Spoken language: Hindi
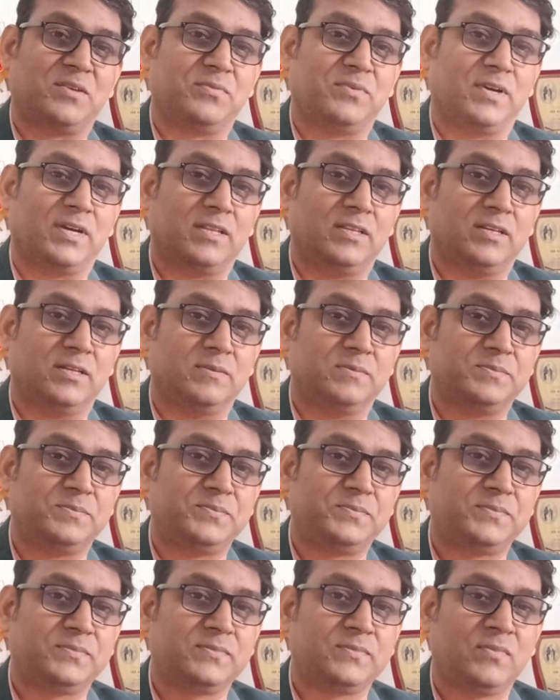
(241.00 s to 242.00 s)
सारे फ़ायदे हैं
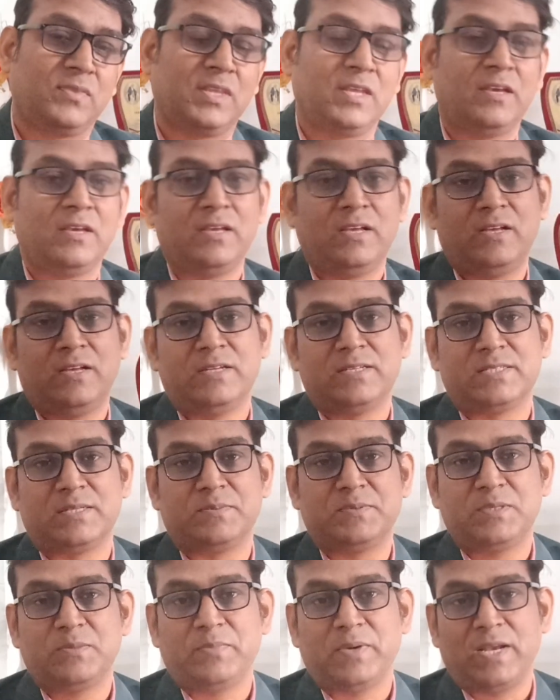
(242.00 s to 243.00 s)

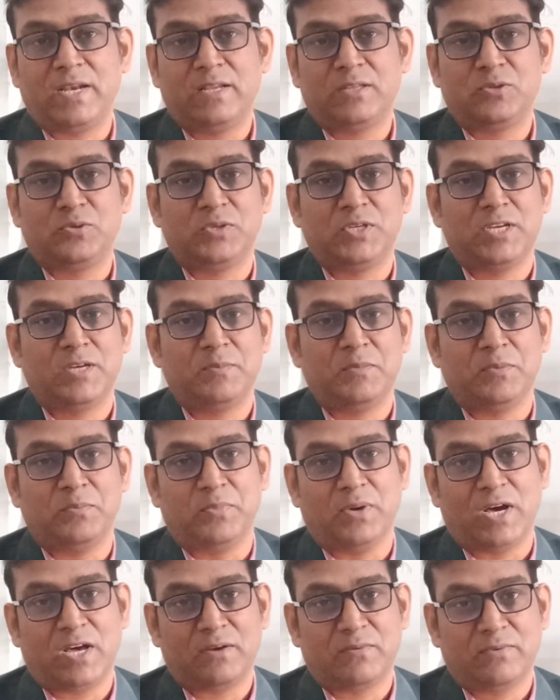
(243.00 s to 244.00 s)
सबसे पहले तो ये
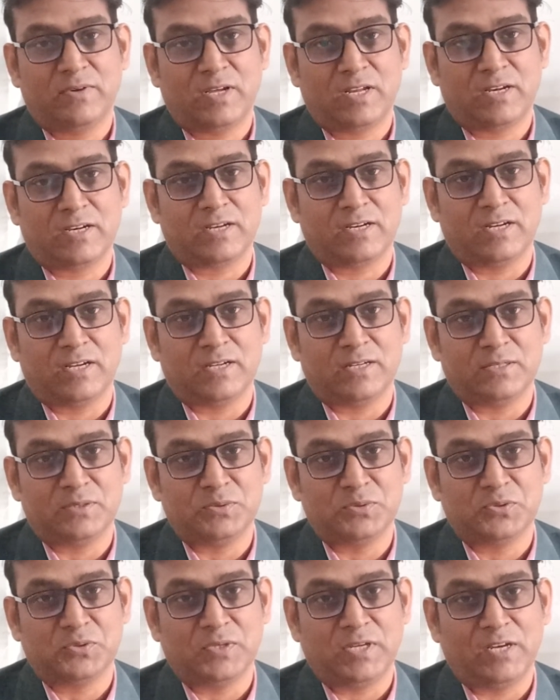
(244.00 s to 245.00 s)
हमें बार बार
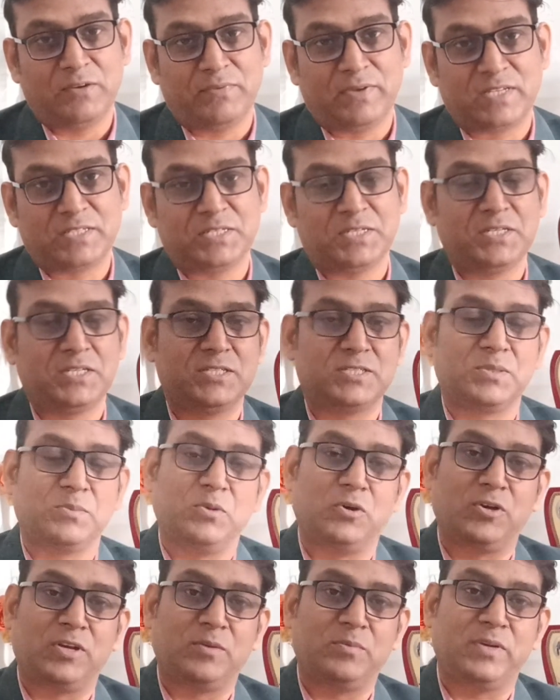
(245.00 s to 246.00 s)
जो इन्फेक्शन की
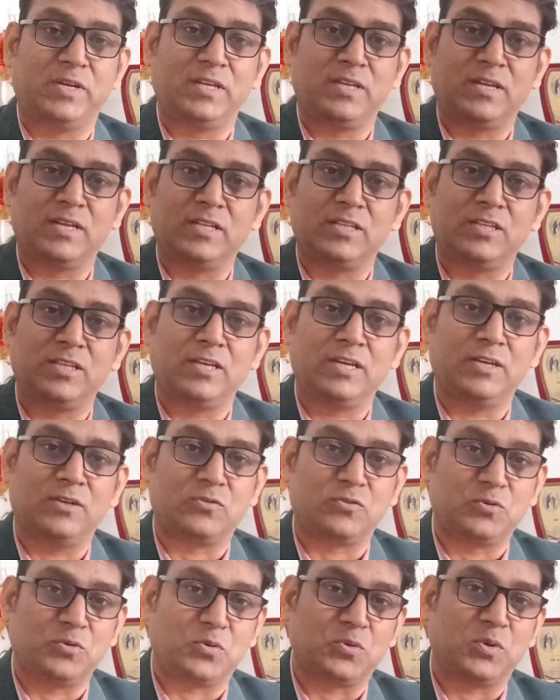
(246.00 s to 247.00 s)
संभावना बनी रहती है
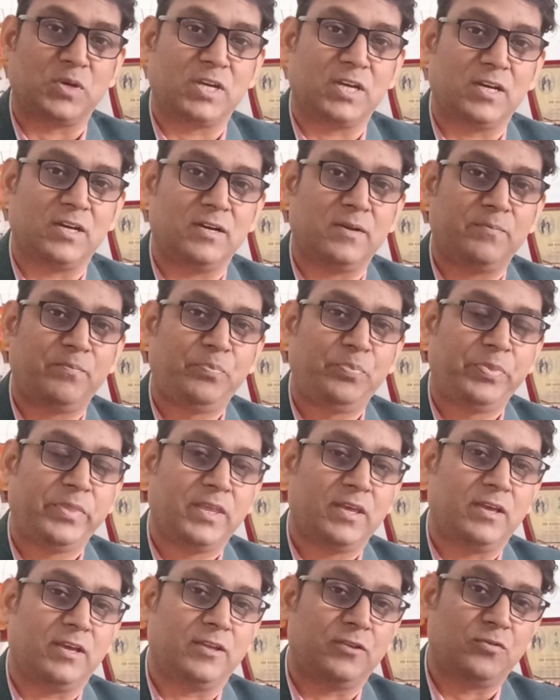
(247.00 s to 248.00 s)
इसको रोकेगा
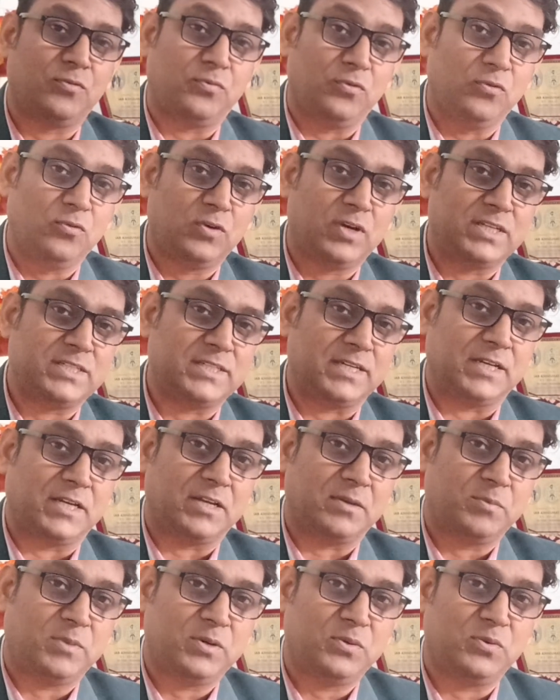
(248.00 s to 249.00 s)
ये जो फ्लू का
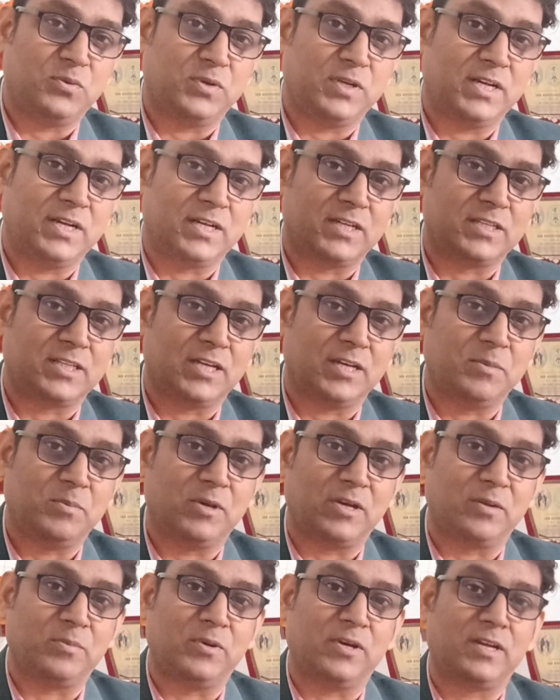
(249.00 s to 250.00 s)
संक्रमण होने लगता है
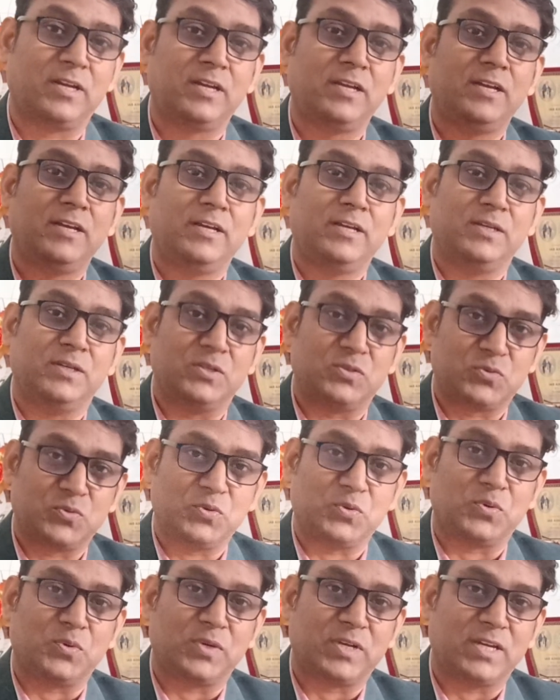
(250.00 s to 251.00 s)
बार बार
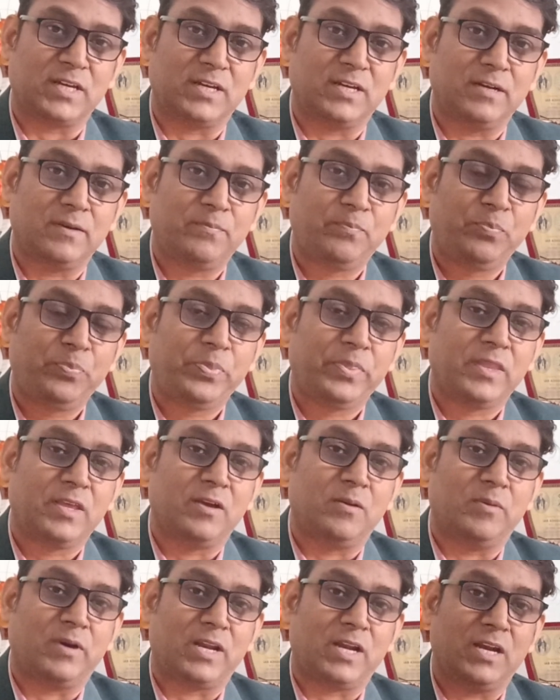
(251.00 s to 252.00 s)
इसको रोकेगा
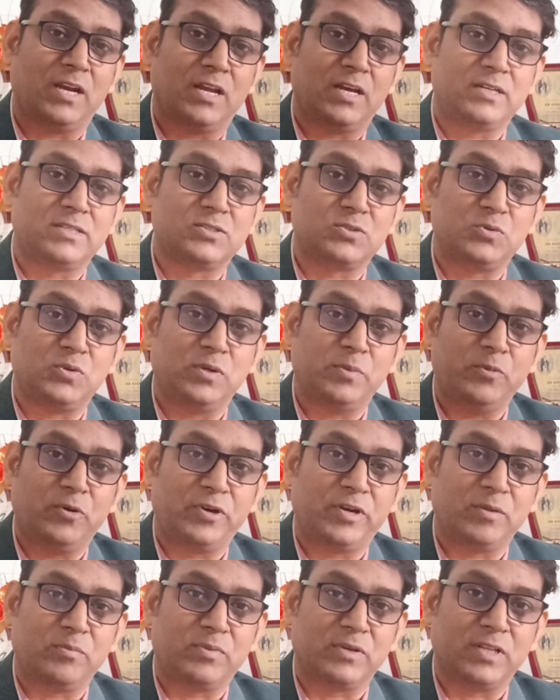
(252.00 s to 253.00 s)
हमारे लंग्स को
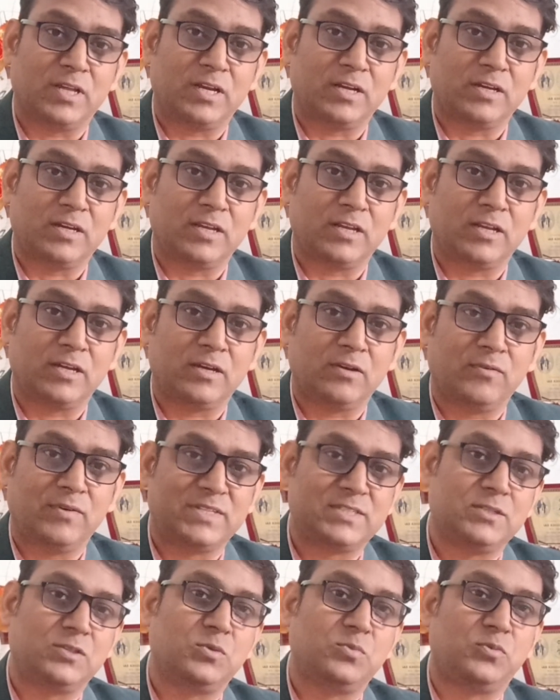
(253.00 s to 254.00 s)
इम्यूनिटी प्रदान करेगा
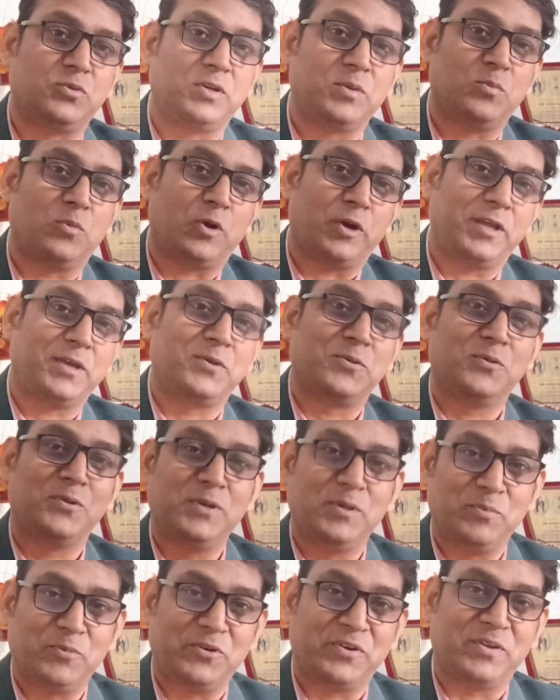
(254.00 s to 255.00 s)
वैसे तो पूरी बॉडी
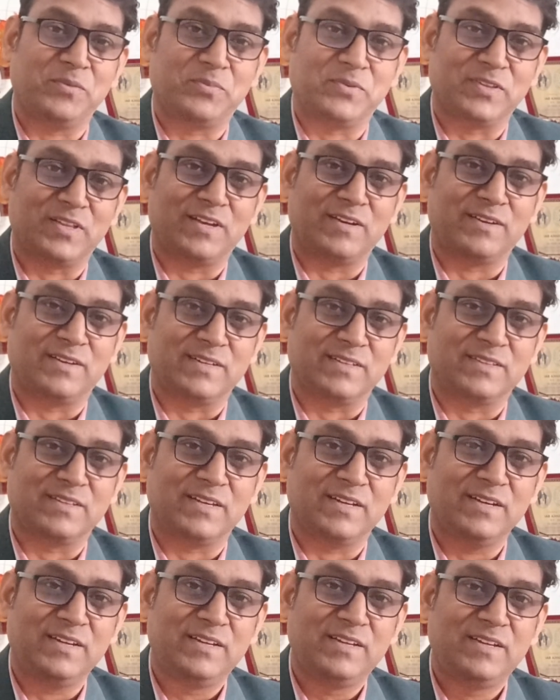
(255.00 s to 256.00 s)
को ही इम्यूनिटी प्रदान
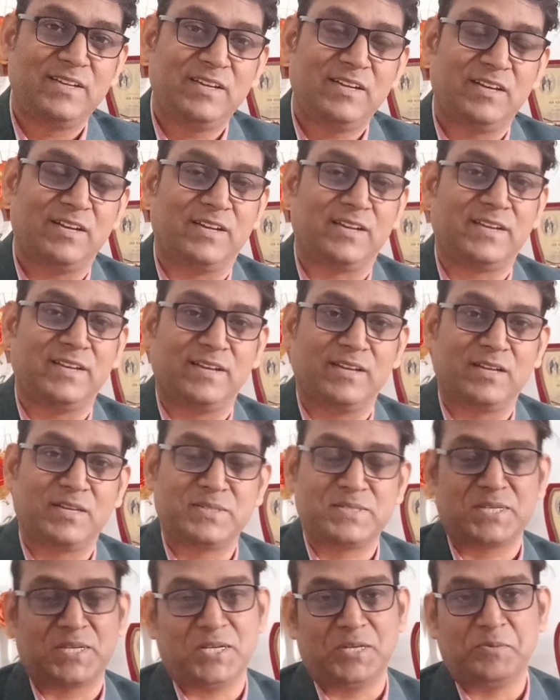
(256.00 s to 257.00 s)
करता है लेकिन
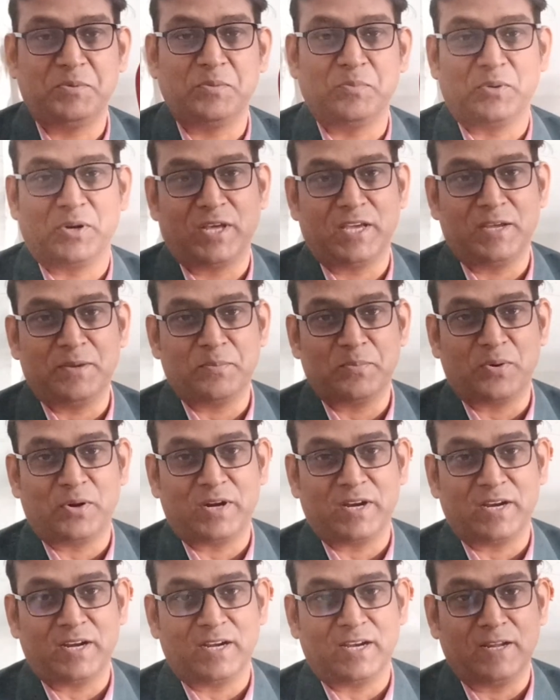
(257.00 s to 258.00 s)
लंग्स के लिए भी बड़ा ही
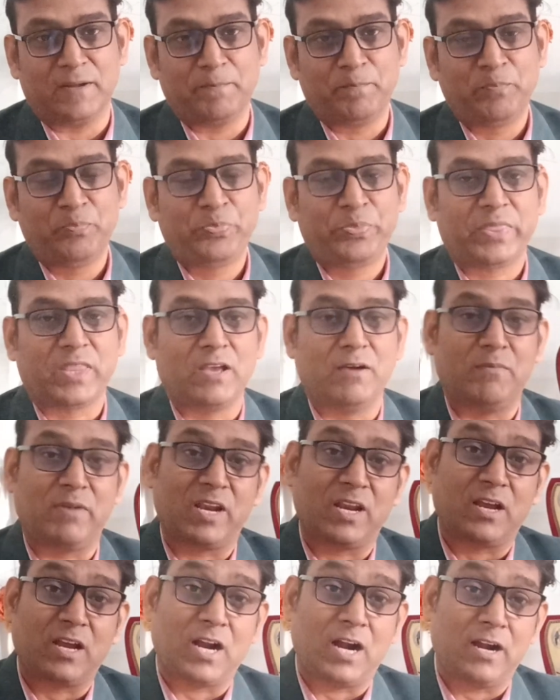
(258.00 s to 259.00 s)
इंपॉर्टेंट है
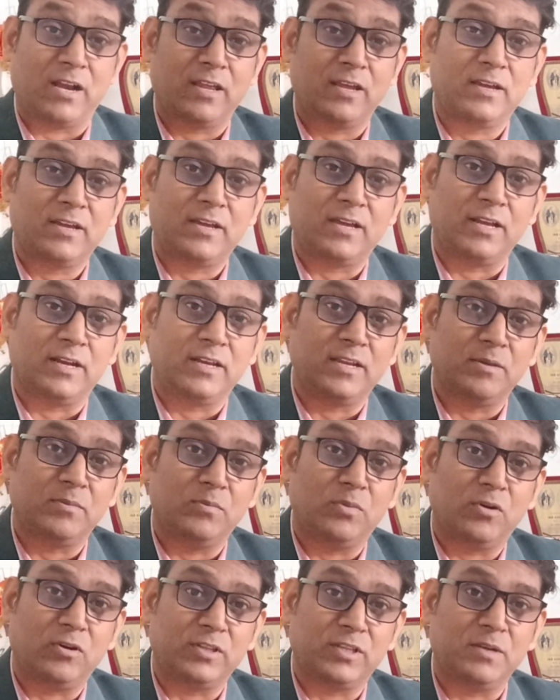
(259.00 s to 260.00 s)
हमारे कार्डियक के लिए
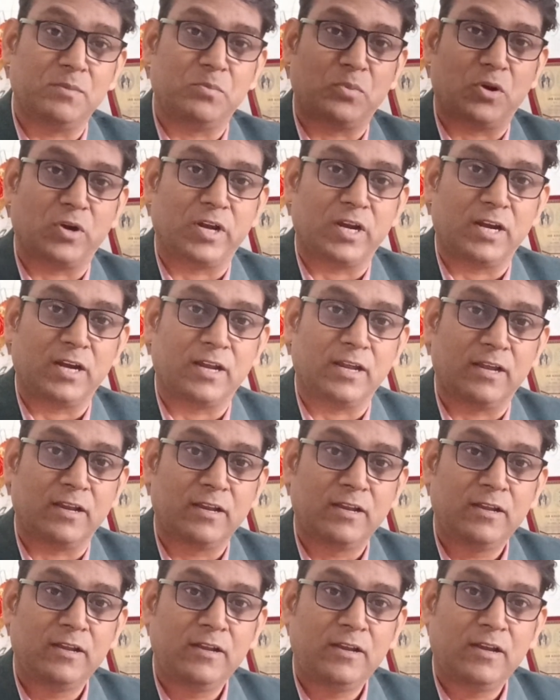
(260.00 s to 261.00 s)
बहुत ही इंपॉर्टेंट
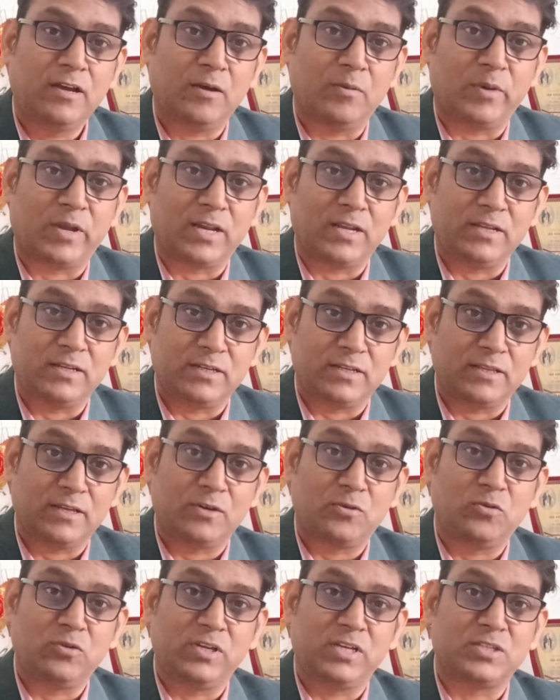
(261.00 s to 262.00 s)
है हमारे
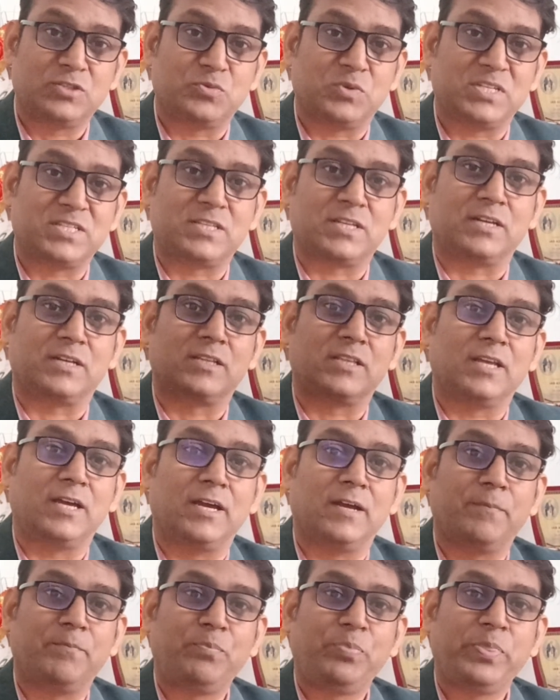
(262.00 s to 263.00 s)
हृदय को ये स्वस्थ
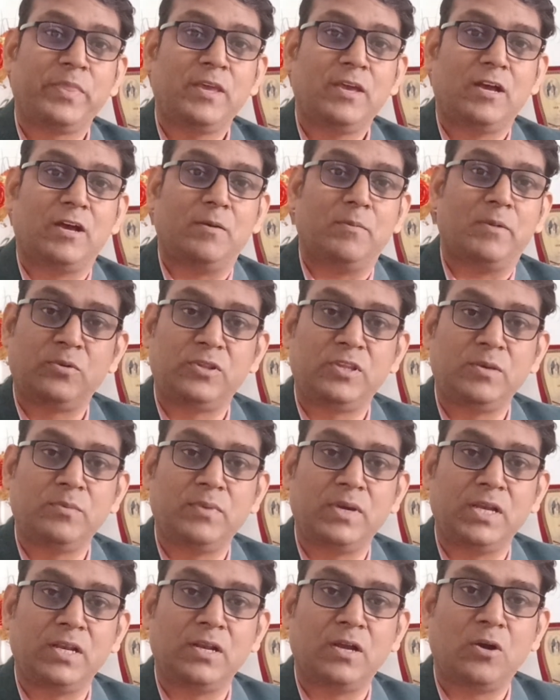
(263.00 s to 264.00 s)
रखता है गर्भवती
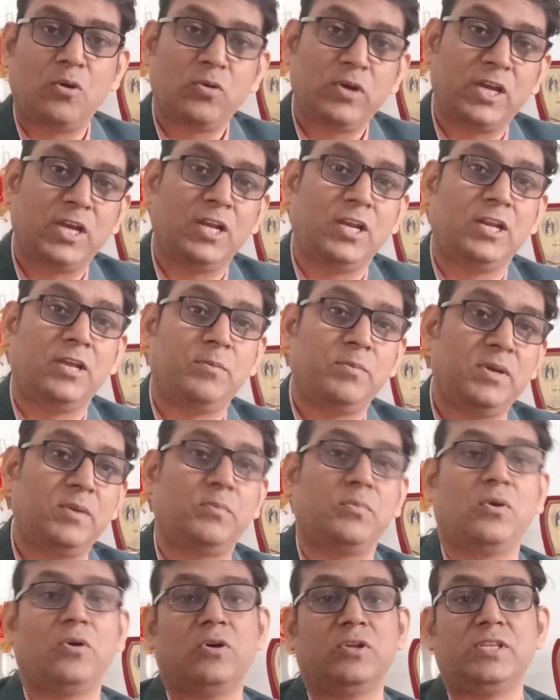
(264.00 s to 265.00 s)
महिलाओं के लिए भी
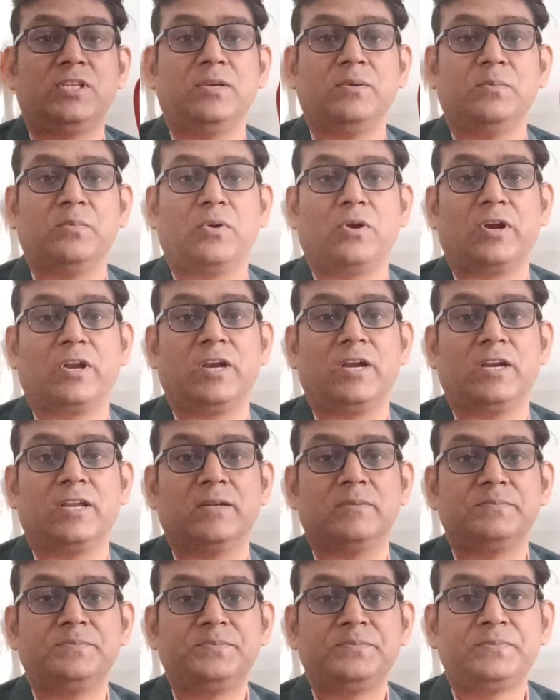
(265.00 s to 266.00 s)
बहुत ही इंपॉर्टेंट
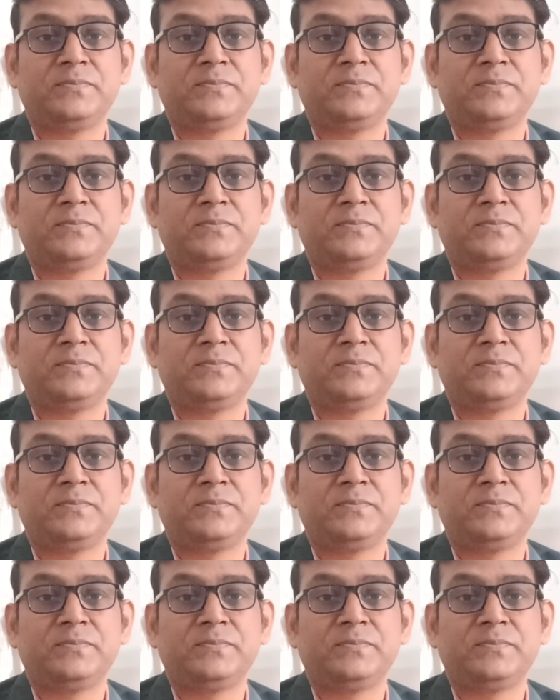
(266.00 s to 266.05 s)
है